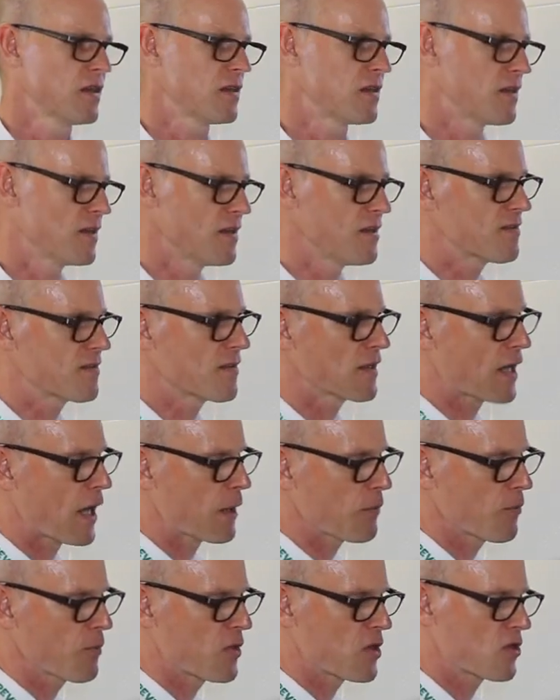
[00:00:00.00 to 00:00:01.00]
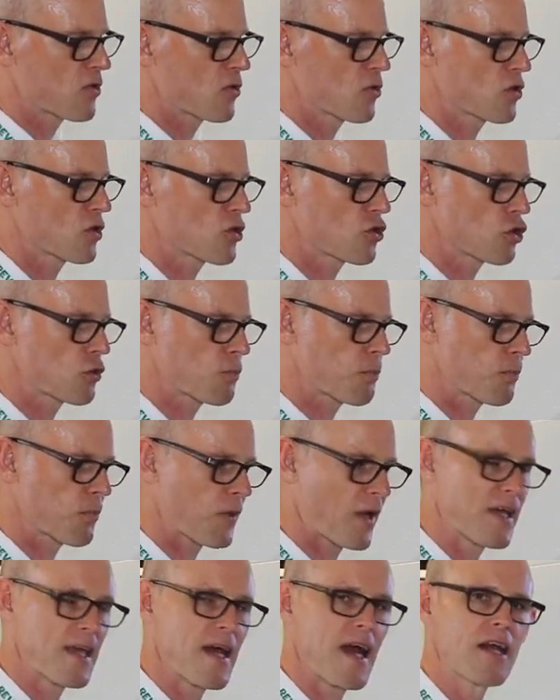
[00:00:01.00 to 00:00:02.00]
diese kann man mit so einer
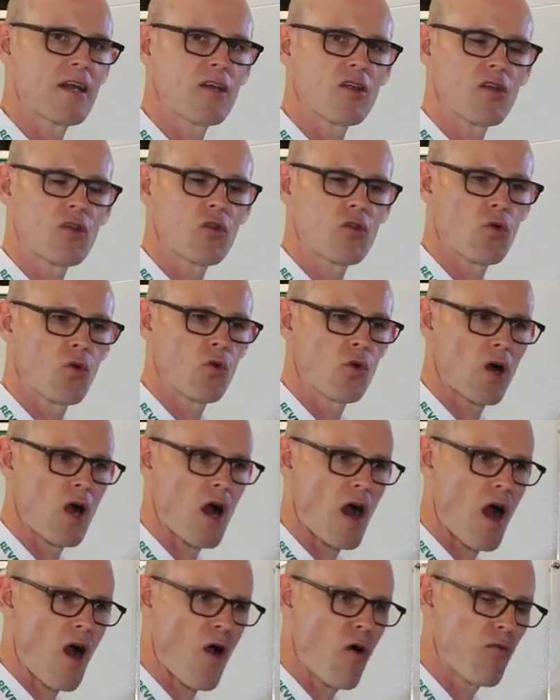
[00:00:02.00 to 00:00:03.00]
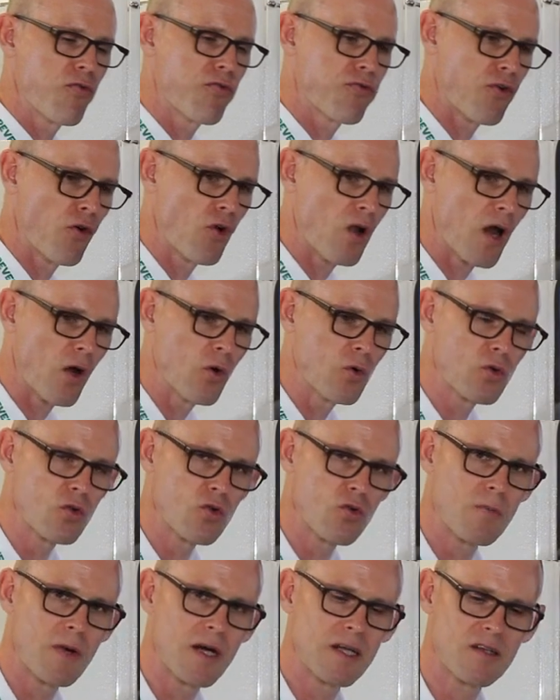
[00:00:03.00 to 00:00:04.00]
Sprayeinrichtung
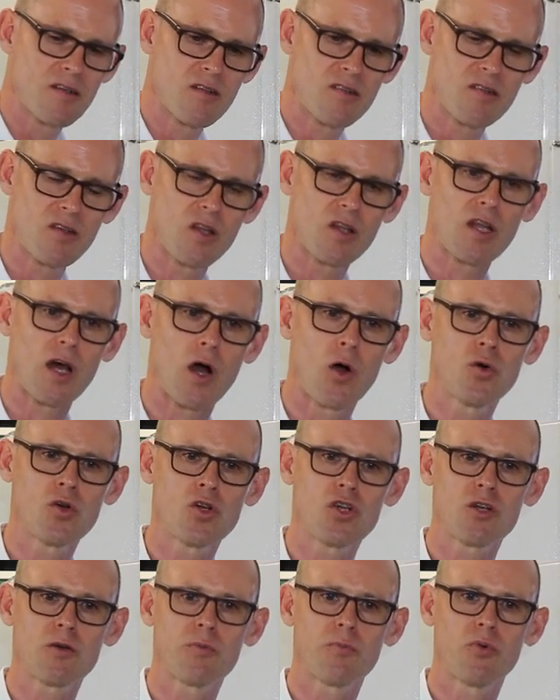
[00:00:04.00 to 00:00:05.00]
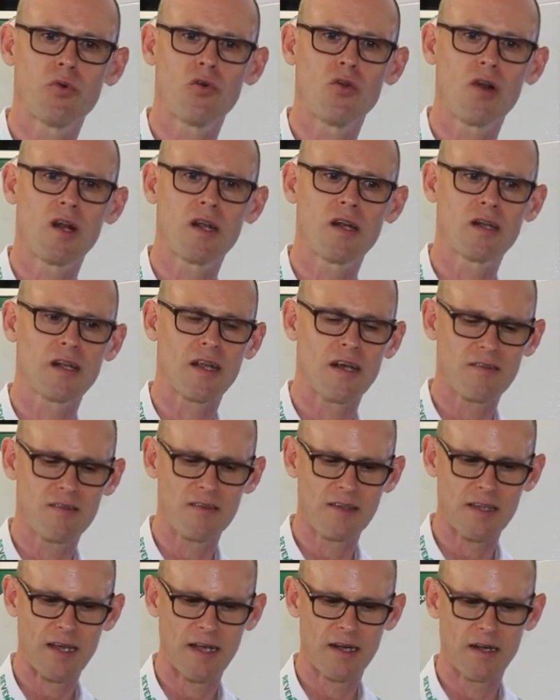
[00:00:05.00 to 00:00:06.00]
vollautomatisiert ausspülen, dass
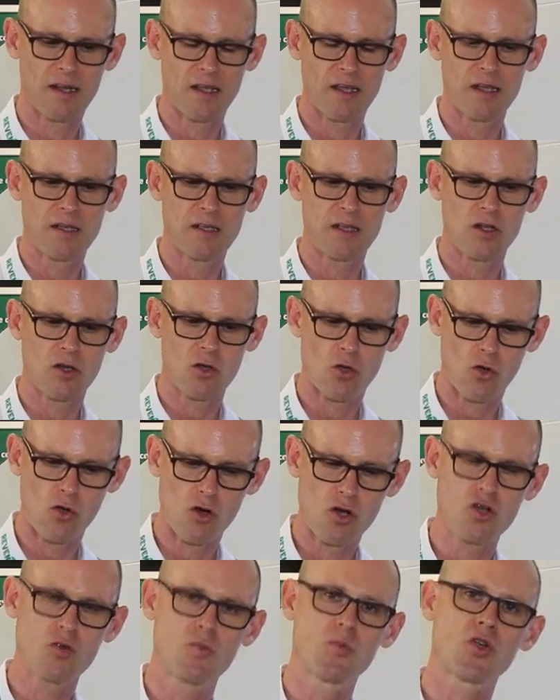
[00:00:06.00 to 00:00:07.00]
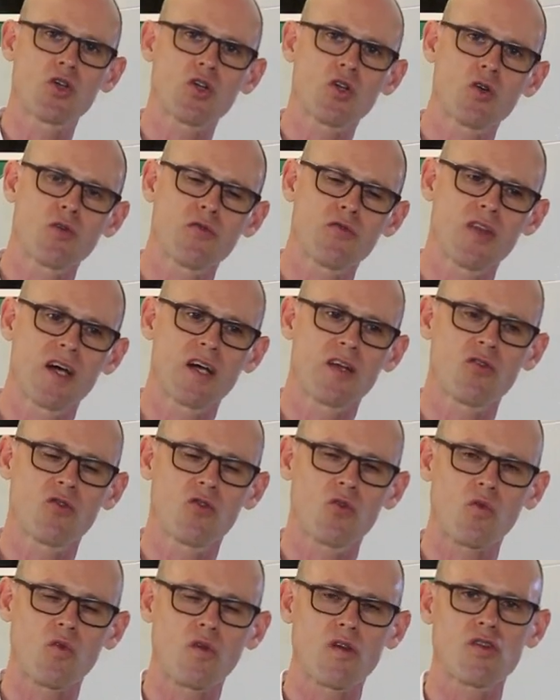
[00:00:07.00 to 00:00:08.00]
sie dann in den Kühlschmierstofftank
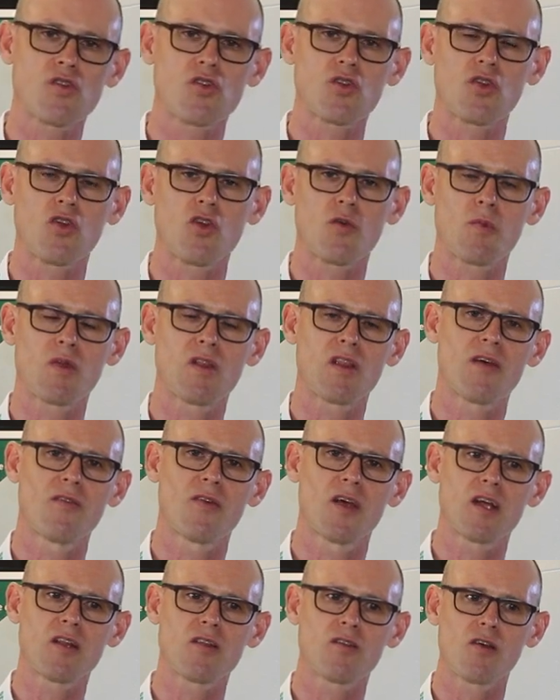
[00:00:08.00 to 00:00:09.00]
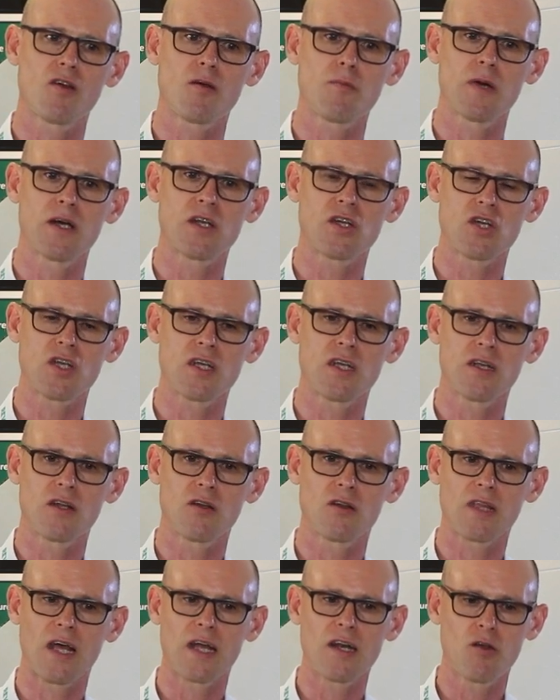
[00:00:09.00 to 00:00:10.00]
zurückströmen der Werkzeugmaschine
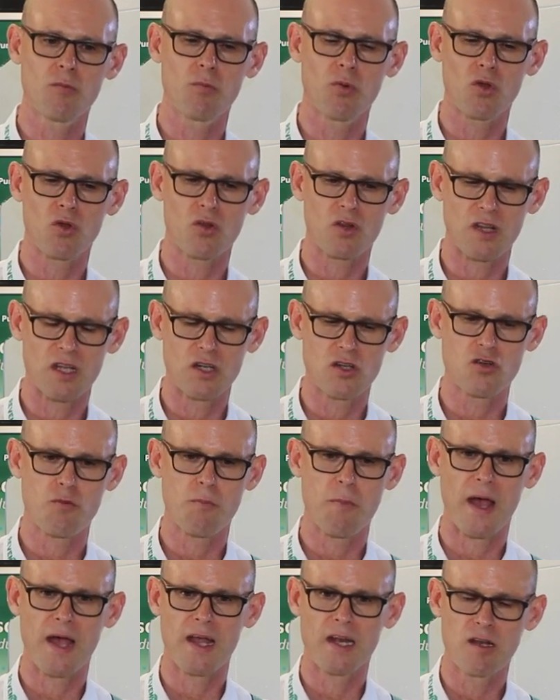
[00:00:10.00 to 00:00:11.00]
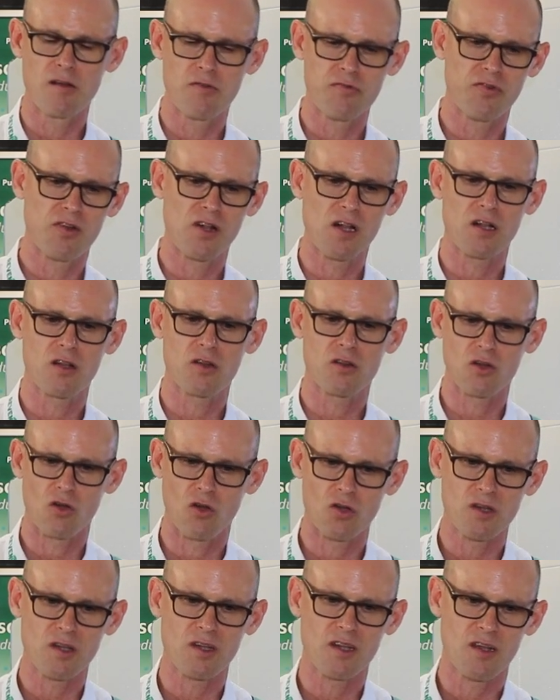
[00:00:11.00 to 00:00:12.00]
und dann über den Spänefilter
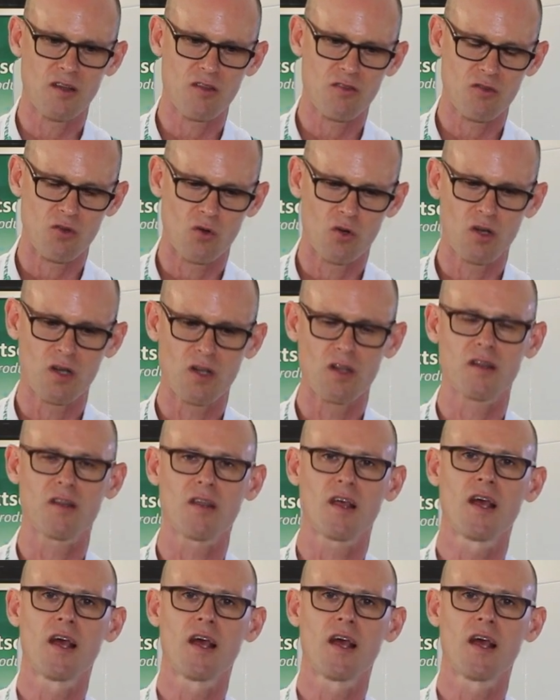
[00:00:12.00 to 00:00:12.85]
dort gesondert